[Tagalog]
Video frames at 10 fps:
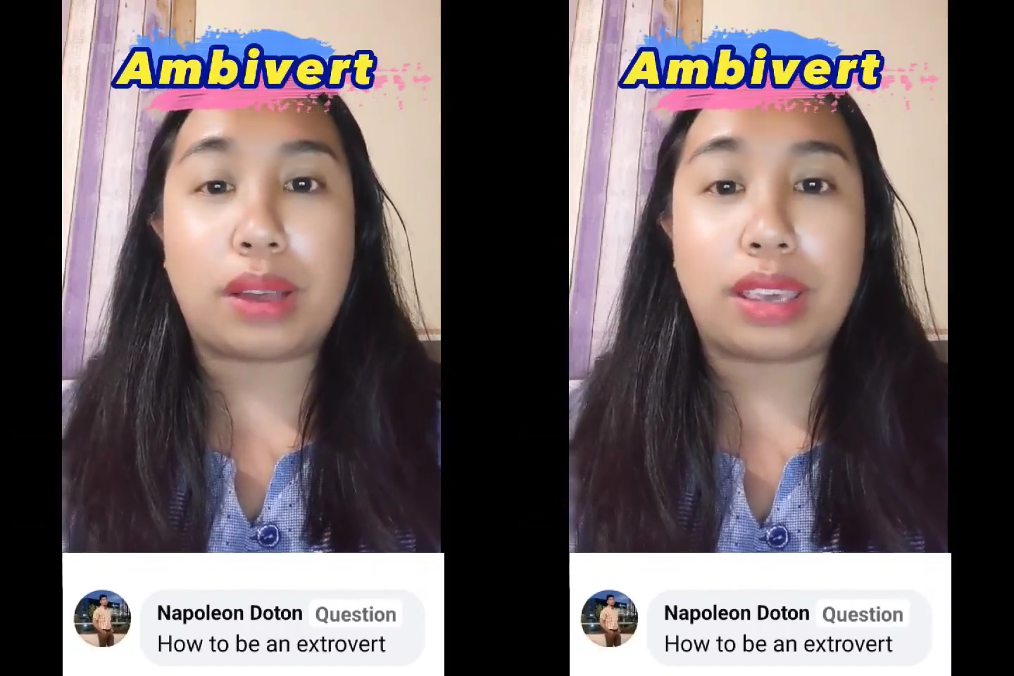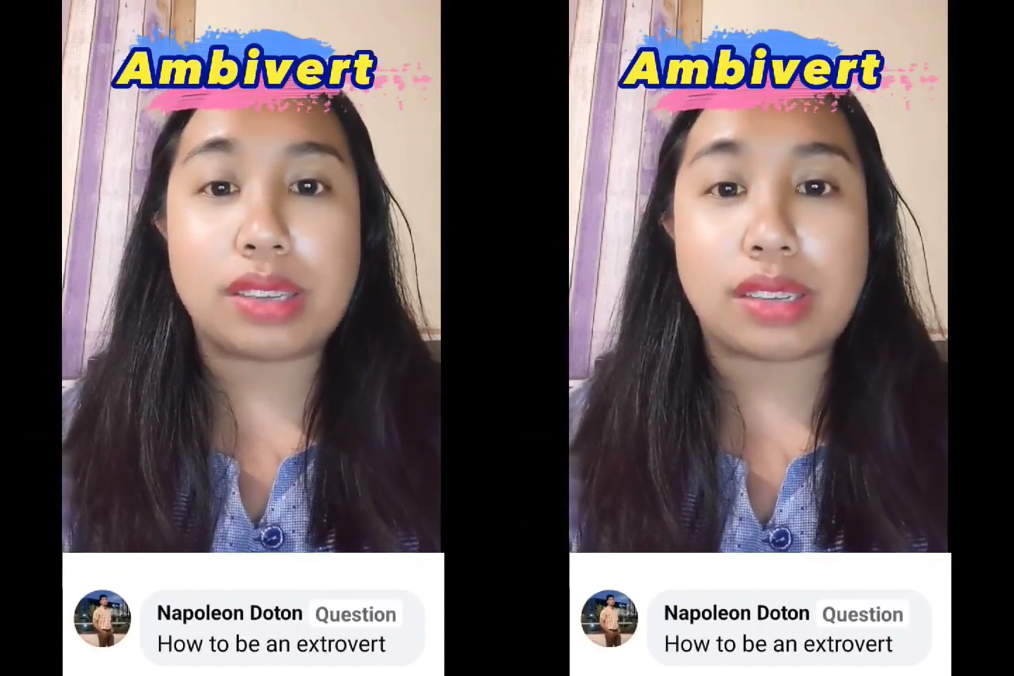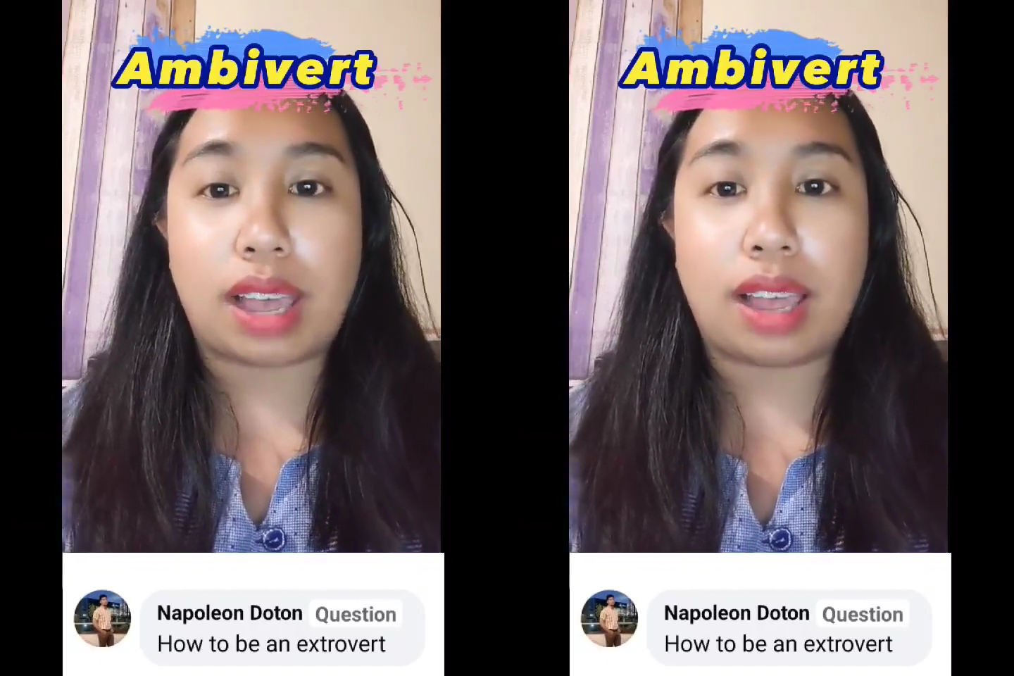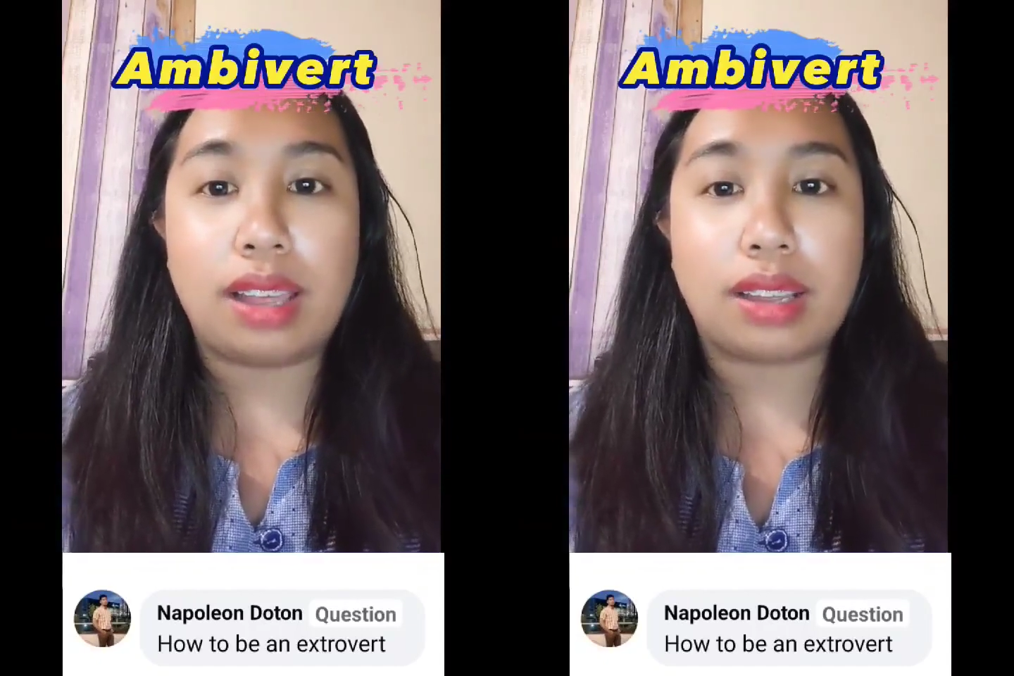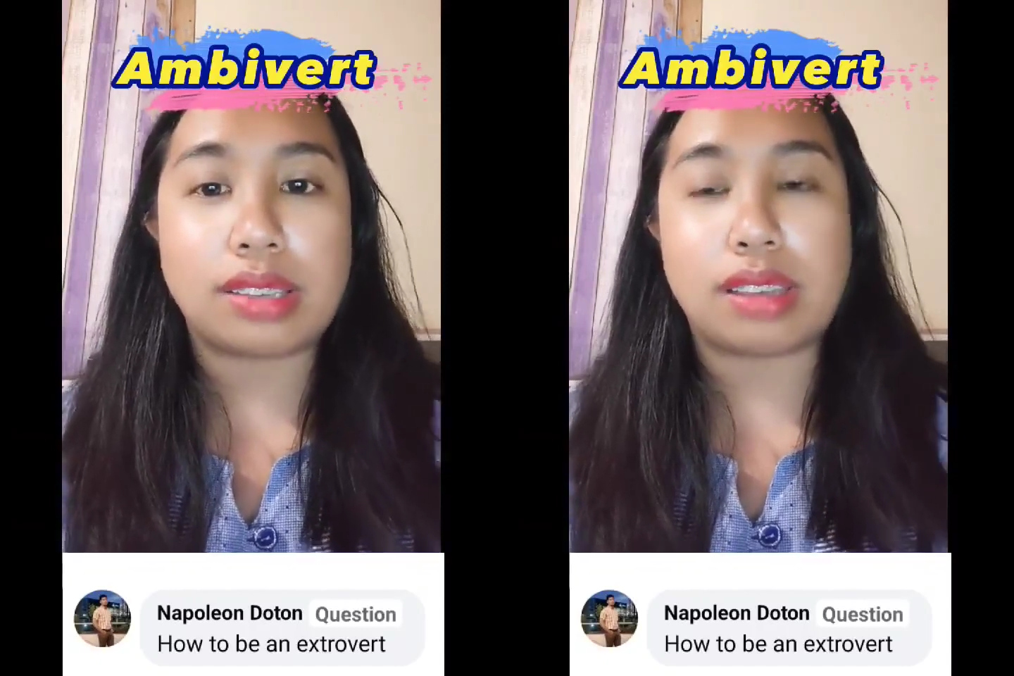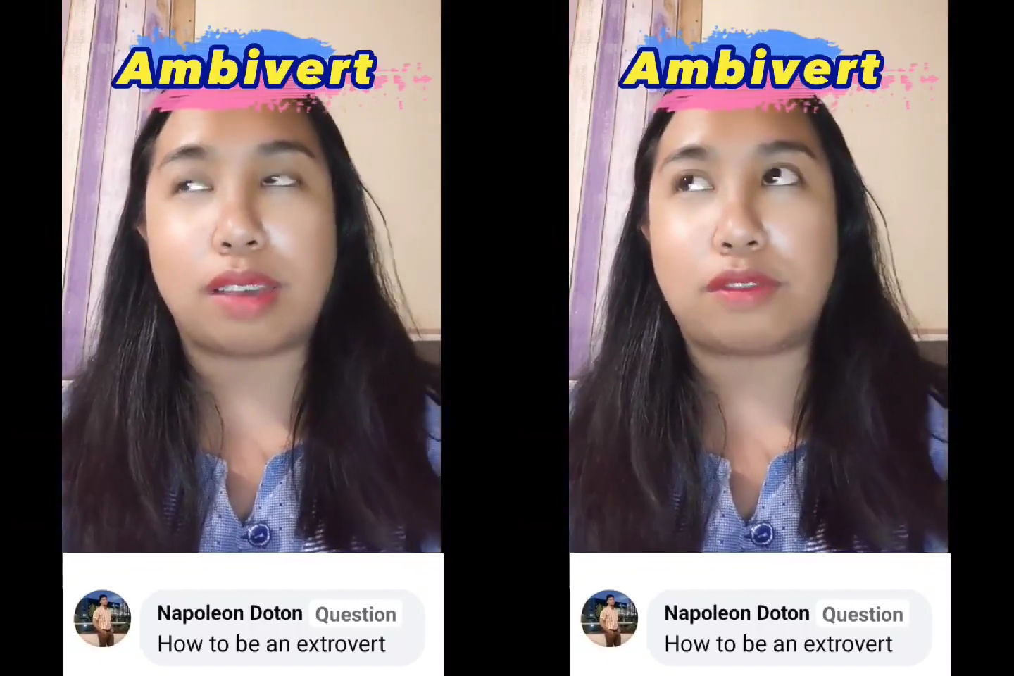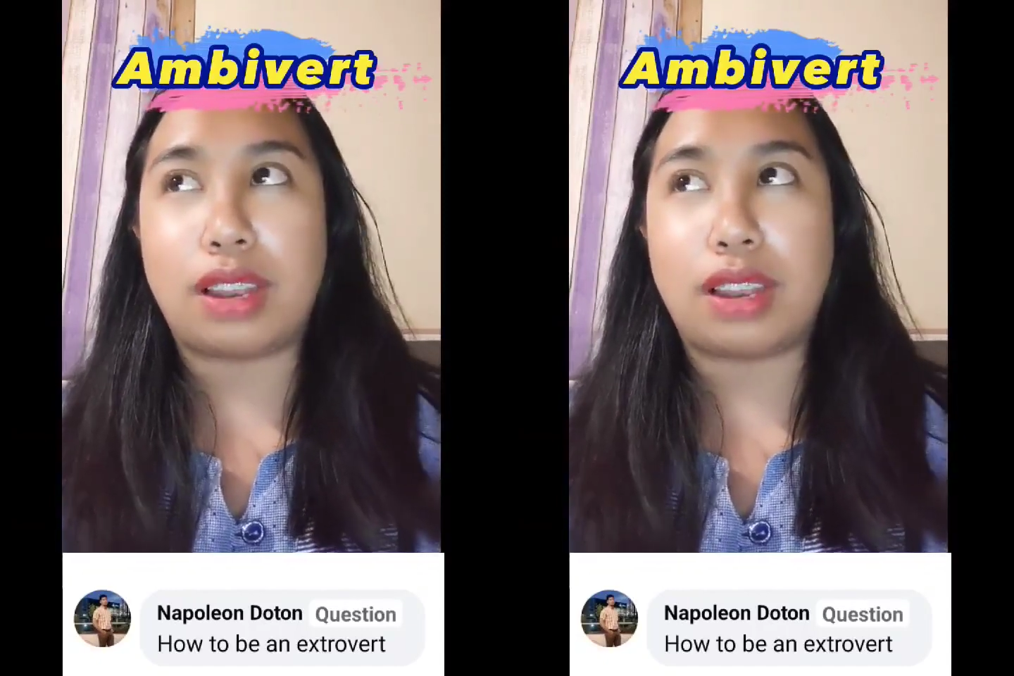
mag-isa kasi